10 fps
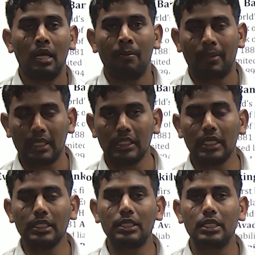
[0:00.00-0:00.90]

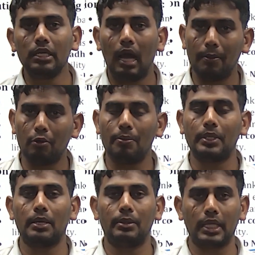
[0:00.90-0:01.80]
प्रेसिडेंसी आपको
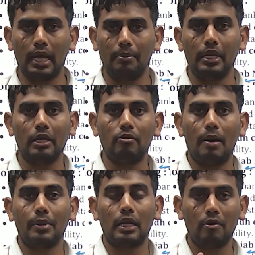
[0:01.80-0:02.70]
पता बताया मैंने कि वहाँ
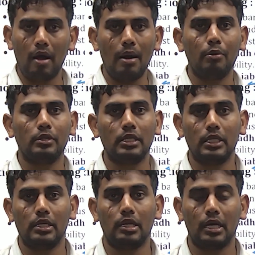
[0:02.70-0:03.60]
पर नवाब होते
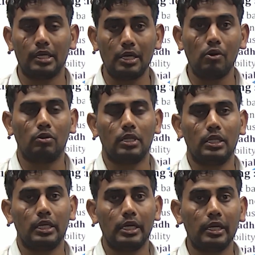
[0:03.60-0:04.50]
थे किंग होते
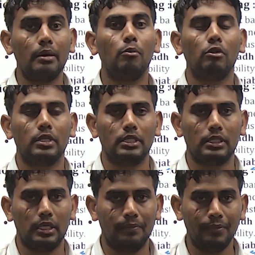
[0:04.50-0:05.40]
थे किंगडम बोलते
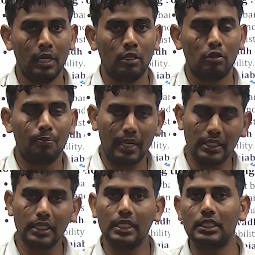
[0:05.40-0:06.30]
जैसे तो
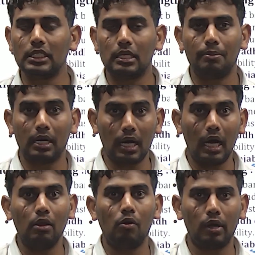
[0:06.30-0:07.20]
प्रेसिडेंसी जैसे
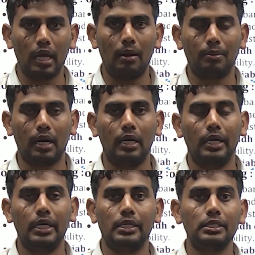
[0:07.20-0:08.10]
बंगाल हो गया आपका
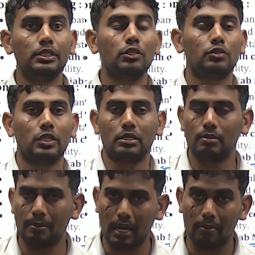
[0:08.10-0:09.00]
1806
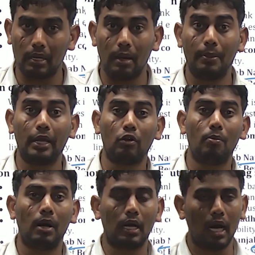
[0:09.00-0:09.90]
में बैंक बना बैंक ऑफ
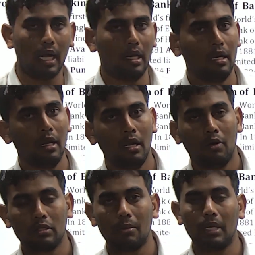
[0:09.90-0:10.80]
बंगाल
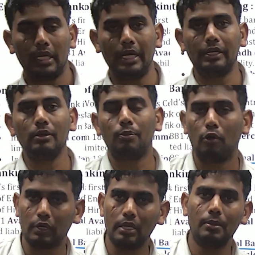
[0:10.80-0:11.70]
उसके बाद
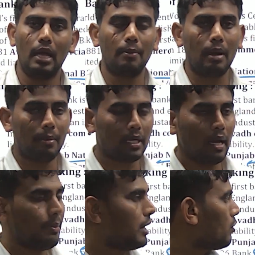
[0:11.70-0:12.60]
1840 में आपका बन गया
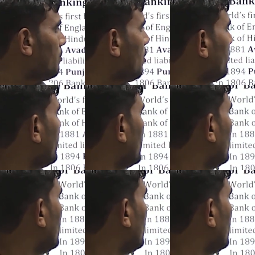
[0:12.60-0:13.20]
बैंक ऑफ बॉम्बे